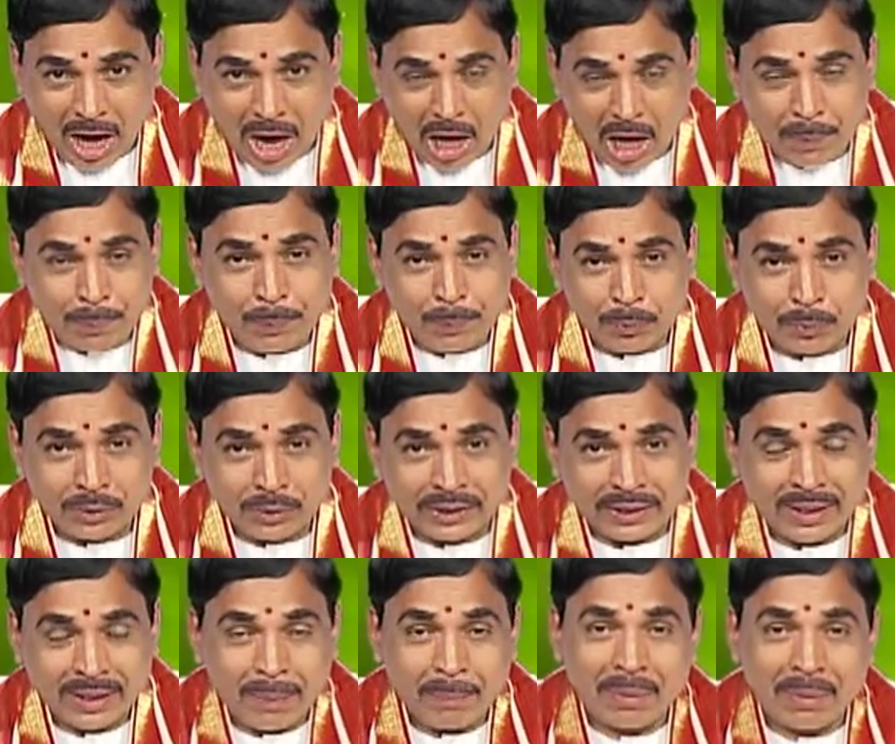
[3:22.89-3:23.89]
ఆర్పుకుని
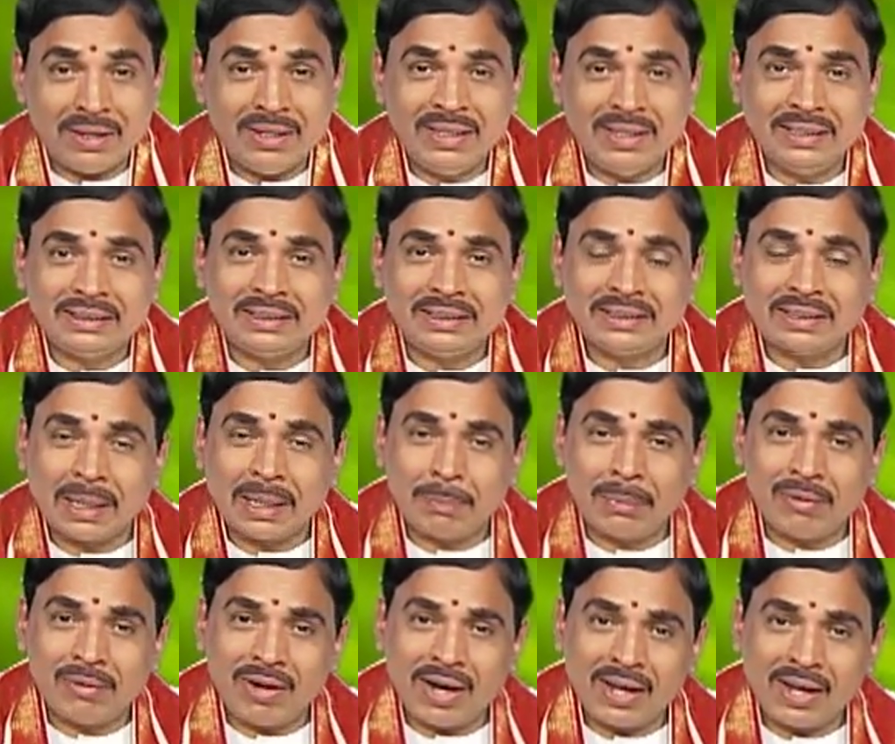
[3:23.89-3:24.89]
మళ్ళీ
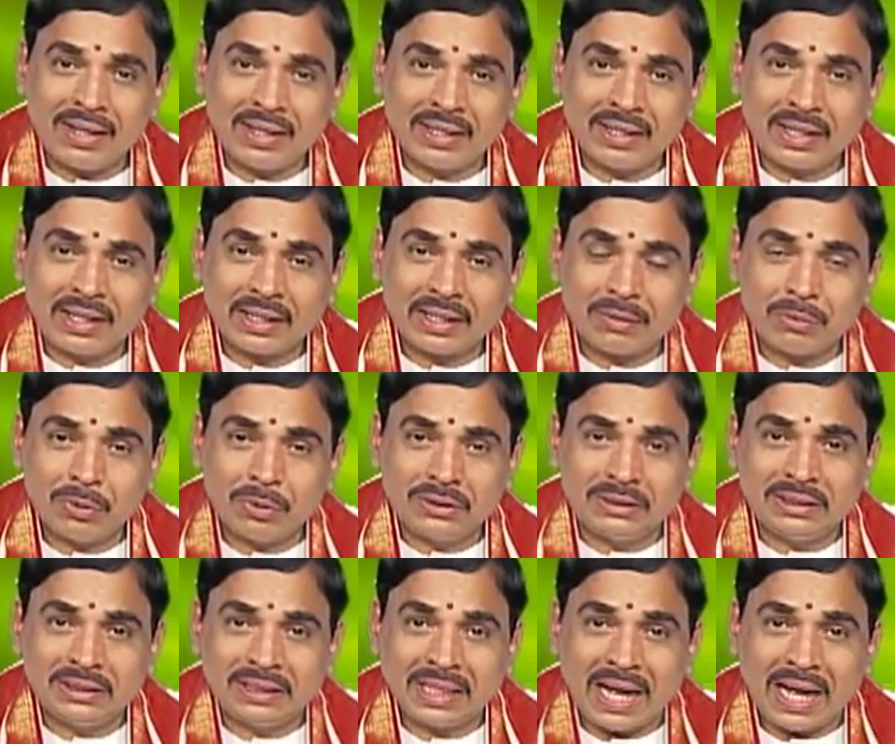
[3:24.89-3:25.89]
సీతమ్మవారి దగ్గరికి
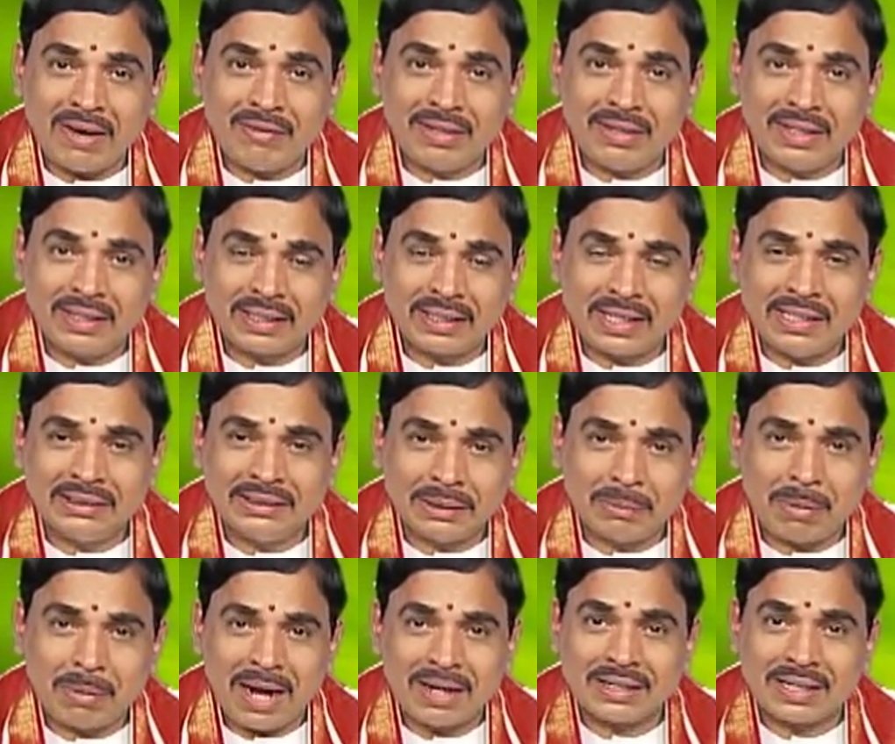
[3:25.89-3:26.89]
వచ్చి ఆవిడ్ని కలిసి
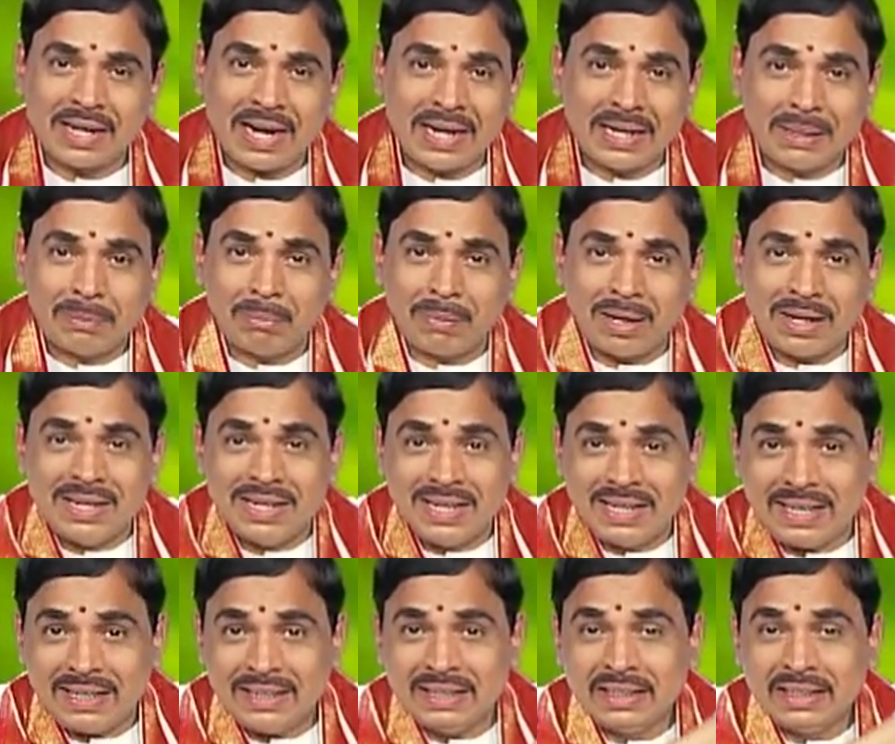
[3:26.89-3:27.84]
మాట్లాడి మళ్ళీ